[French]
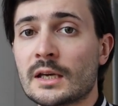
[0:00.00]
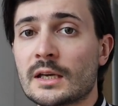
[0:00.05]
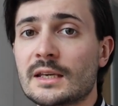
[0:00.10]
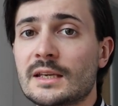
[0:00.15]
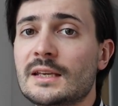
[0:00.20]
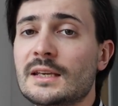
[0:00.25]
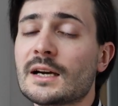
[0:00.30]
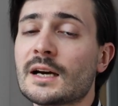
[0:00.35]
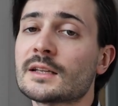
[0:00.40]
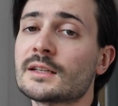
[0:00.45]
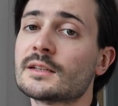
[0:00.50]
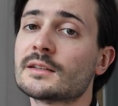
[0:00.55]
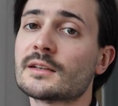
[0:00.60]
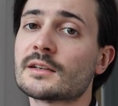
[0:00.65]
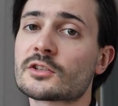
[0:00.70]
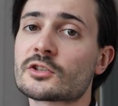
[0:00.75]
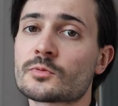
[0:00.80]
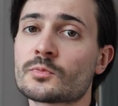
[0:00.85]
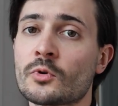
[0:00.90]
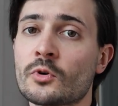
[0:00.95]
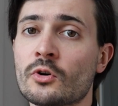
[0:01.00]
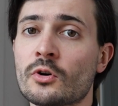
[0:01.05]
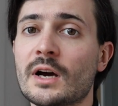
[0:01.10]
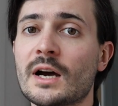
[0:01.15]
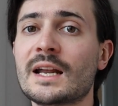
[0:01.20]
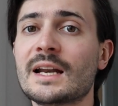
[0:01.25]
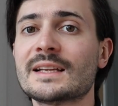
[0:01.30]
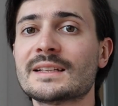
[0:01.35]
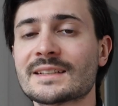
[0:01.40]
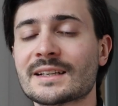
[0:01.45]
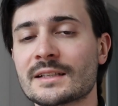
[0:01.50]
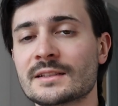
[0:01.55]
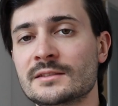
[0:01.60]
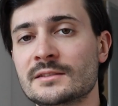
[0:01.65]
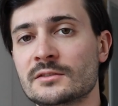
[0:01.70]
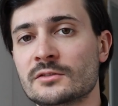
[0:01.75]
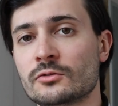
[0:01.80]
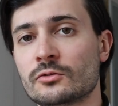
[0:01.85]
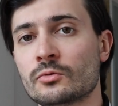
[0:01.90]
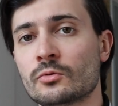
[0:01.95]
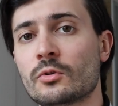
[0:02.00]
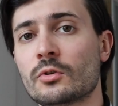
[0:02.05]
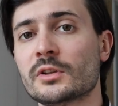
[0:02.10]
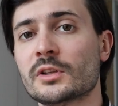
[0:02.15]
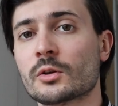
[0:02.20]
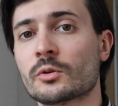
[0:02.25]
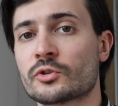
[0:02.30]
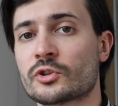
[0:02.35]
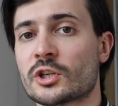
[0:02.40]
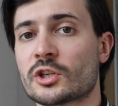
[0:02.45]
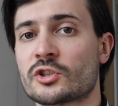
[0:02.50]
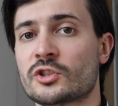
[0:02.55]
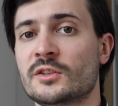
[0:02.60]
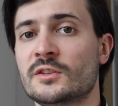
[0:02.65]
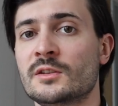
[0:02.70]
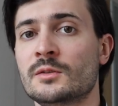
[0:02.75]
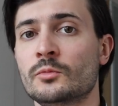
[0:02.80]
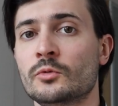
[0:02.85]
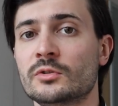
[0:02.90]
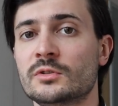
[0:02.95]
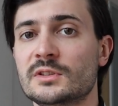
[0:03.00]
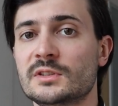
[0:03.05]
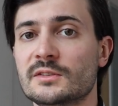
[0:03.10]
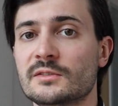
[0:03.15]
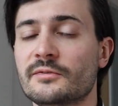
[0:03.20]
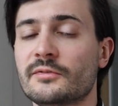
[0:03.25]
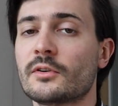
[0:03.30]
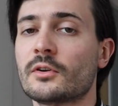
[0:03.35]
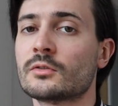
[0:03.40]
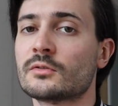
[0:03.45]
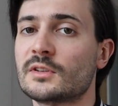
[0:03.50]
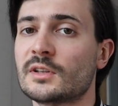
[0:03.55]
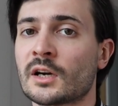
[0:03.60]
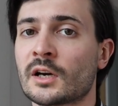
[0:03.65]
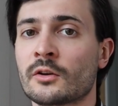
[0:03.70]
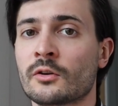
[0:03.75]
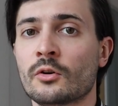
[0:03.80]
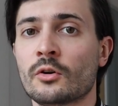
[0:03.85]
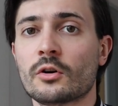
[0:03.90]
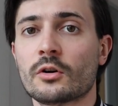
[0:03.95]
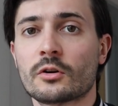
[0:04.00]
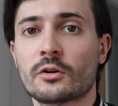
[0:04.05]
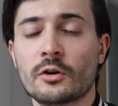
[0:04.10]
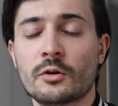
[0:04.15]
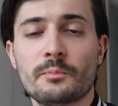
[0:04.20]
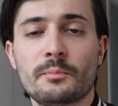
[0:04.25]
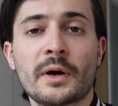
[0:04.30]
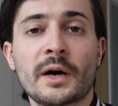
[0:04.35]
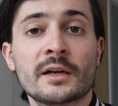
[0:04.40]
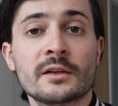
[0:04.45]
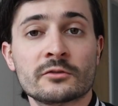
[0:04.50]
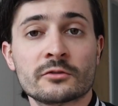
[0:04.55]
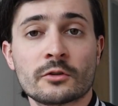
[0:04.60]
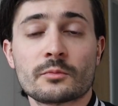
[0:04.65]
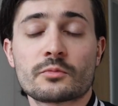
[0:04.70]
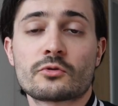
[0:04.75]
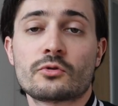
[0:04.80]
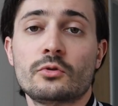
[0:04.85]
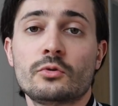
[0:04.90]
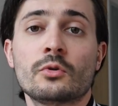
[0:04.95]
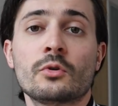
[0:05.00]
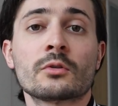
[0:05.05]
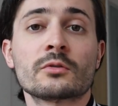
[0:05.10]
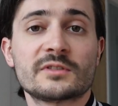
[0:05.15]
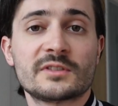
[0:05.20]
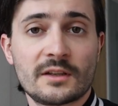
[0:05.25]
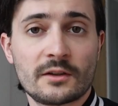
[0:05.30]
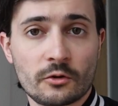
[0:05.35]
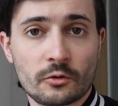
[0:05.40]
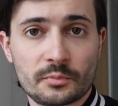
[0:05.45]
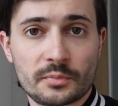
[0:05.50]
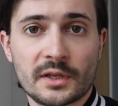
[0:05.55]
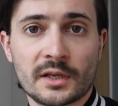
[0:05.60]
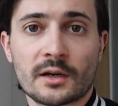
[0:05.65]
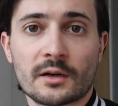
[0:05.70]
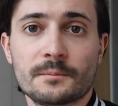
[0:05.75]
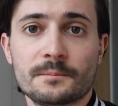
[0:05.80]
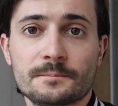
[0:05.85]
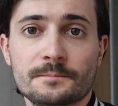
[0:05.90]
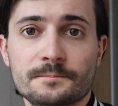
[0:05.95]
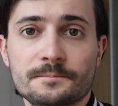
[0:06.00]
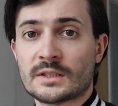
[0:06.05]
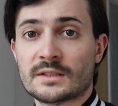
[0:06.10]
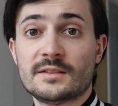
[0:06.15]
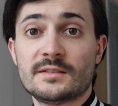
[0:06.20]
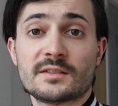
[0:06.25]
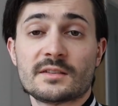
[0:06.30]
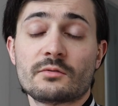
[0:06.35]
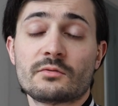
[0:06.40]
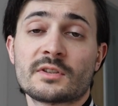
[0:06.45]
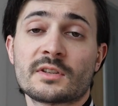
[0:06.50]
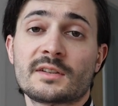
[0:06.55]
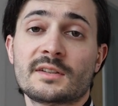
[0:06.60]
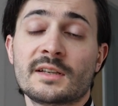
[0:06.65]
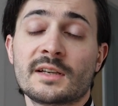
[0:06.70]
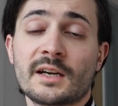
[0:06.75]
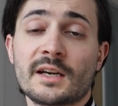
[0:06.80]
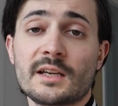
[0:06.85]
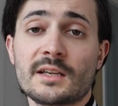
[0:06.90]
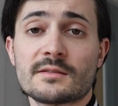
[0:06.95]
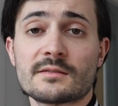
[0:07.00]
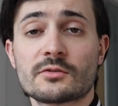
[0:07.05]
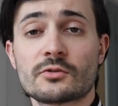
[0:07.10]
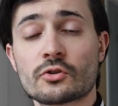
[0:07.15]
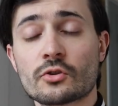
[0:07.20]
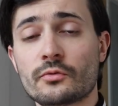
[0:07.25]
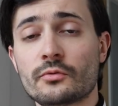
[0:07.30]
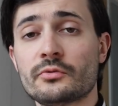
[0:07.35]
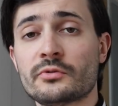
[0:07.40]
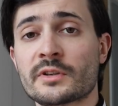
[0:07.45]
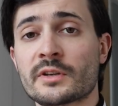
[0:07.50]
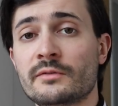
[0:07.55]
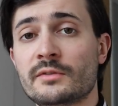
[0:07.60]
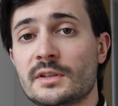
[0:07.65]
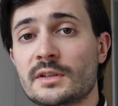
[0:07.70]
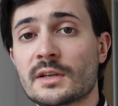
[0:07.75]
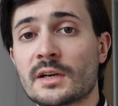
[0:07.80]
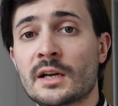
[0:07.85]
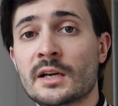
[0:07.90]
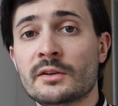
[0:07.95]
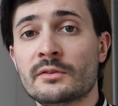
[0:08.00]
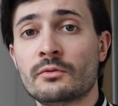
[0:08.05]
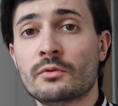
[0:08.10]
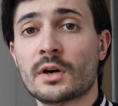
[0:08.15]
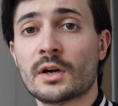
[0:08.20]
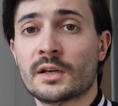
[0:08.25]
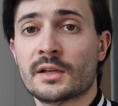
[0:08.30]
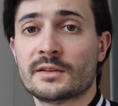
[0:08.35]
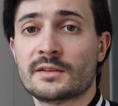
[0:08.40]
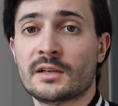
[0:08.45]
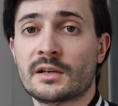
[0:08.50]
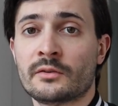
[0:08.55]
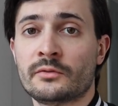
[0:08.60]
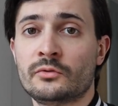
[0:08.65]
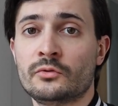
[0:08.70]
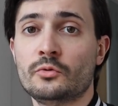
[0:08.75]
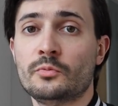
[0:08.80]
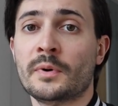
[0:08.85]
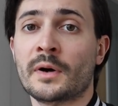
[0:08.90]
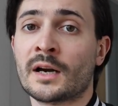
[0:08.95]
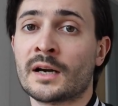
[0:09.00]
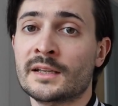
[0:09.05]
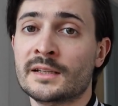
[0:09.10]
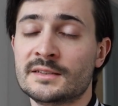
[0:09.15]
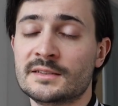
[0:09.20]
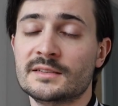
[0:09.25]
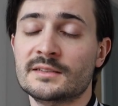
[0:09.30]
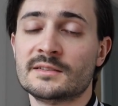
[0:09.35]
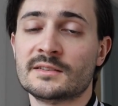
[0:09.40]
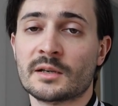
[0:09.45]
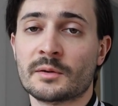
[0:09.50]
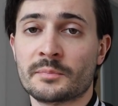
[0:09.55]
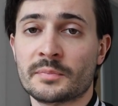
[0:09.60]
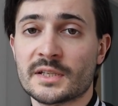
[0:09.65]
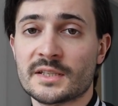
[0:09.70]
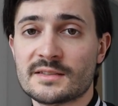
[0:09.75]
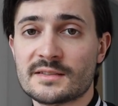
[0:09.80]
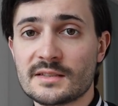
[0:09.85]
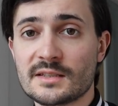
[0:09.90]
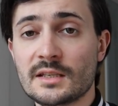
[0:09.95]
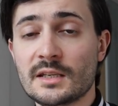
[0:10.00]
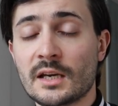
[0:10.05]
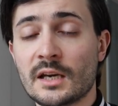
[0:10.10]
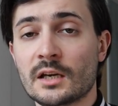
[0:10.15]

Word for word: et un attachement à la tradition en allant chercher des motifs antérieurs, comme par exemple ceux de l'Ancien Empire. Si ça vous intéresse, je vous invite à aller voir l'interview par Laetitia Plessis